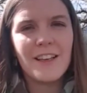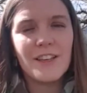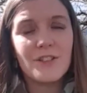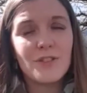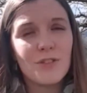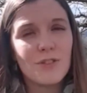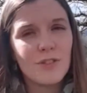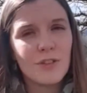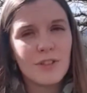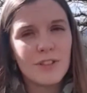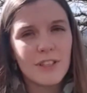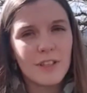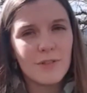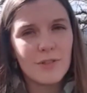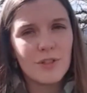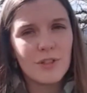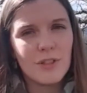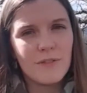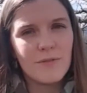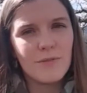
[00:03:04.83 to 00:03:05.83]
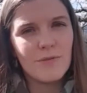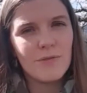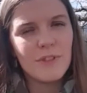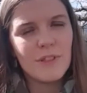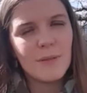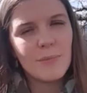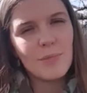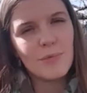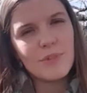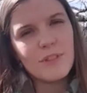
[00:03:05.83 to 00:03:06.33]
Sans sortir de chez vous,
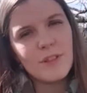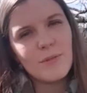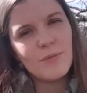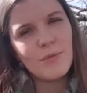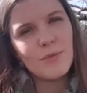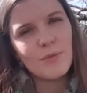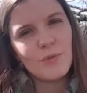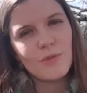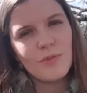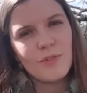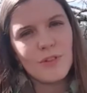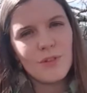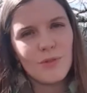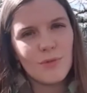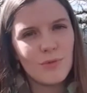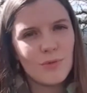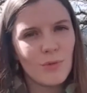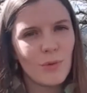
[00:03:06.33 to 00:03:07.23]
c'est possible de trouver deux ou